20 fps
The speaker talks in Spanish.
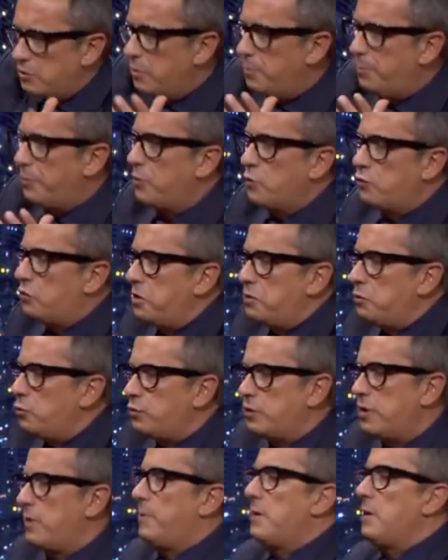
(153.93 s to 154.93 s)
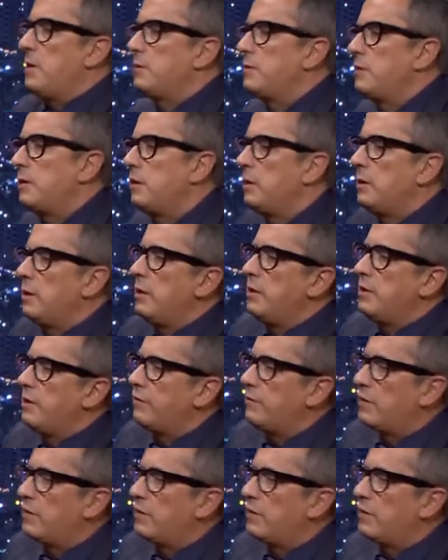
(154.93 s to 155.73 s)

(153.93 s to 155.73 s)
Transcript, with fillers: es el porno, es una industria más y, ya